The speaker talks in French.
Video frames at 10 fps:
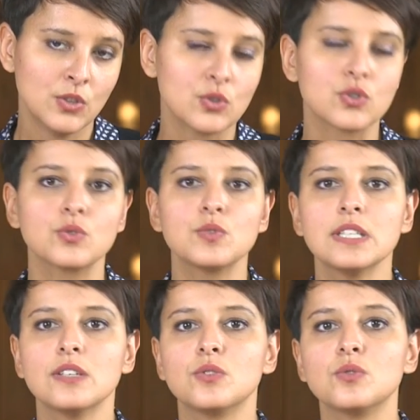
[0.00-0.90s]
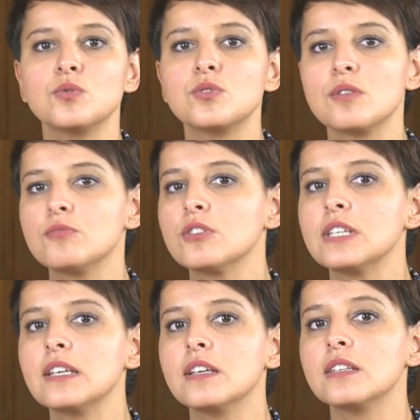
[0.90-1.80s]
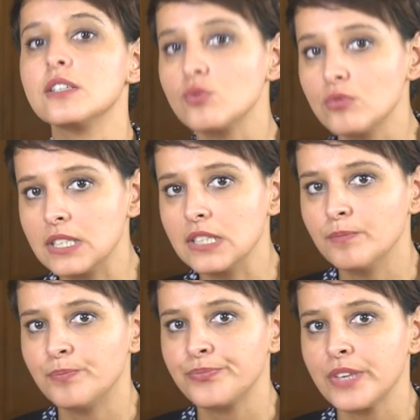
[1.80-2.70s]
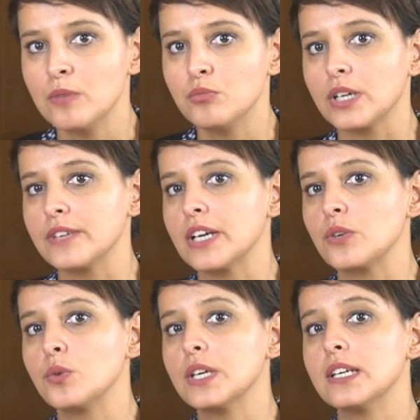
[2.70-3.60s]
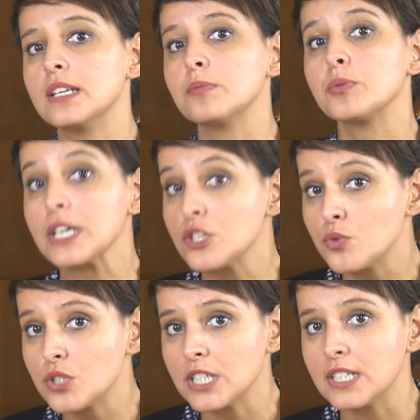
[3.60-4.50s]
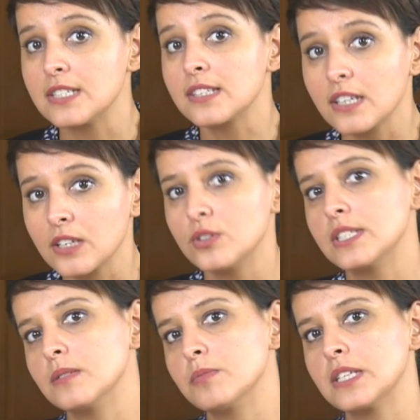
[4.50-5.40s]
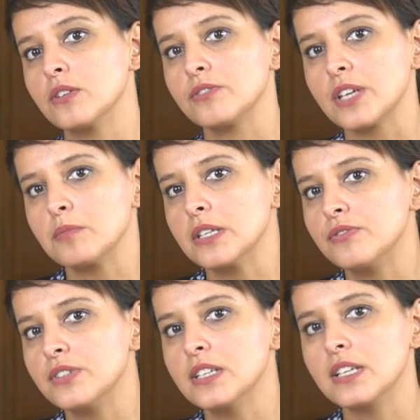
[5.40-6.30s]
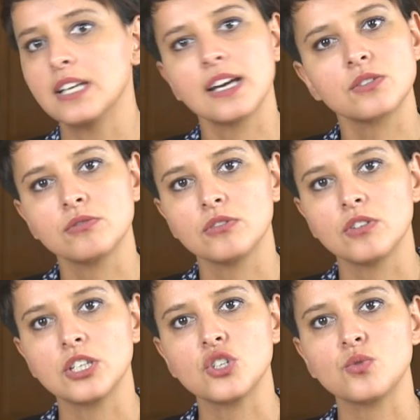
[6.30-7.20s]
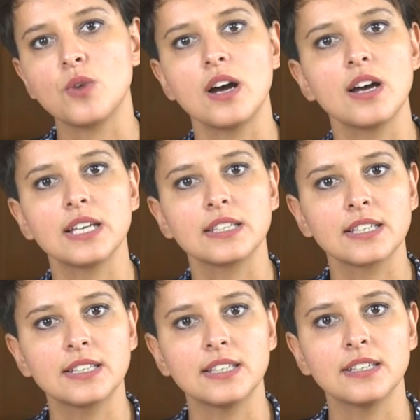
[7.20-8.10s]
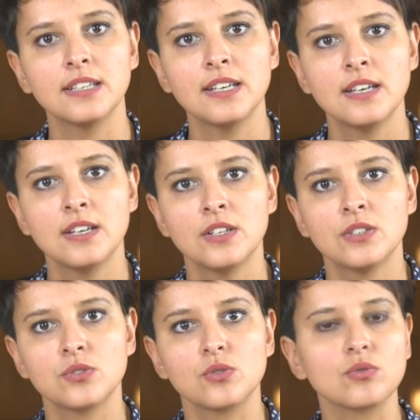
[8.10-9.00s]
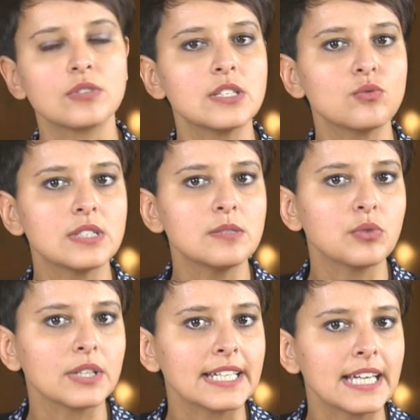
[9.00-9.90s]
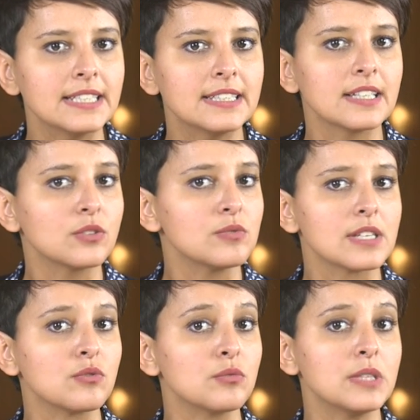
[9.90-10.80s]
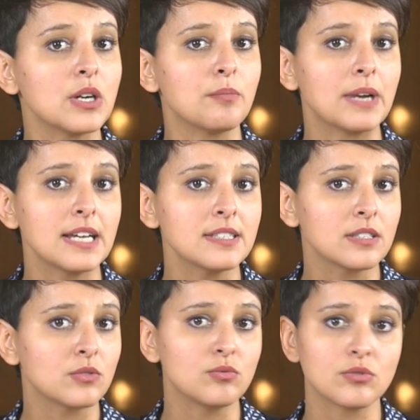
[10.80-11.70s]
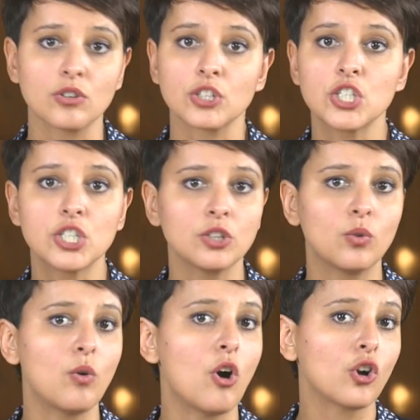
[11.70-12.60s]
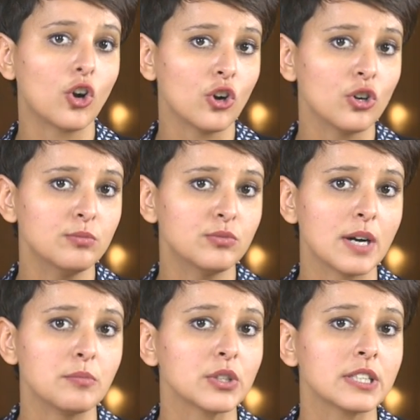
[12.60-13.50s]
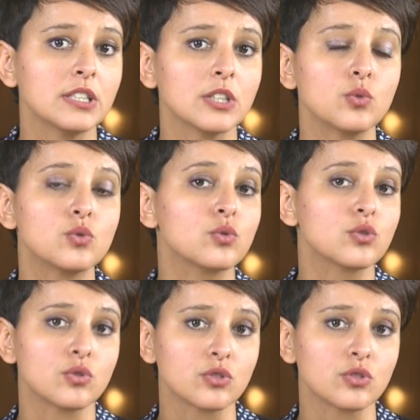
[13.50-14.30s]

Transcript: Aujourd'hui, nous nous sommes donné des outils pour évacuer les préjugés, les stéréotypes qui enferment les filles et les garçons dans des choix étriqués. Ce sont les outils pour l'égalité que nous avons mis en place et que nous enrichirons encore pour apporter des ressources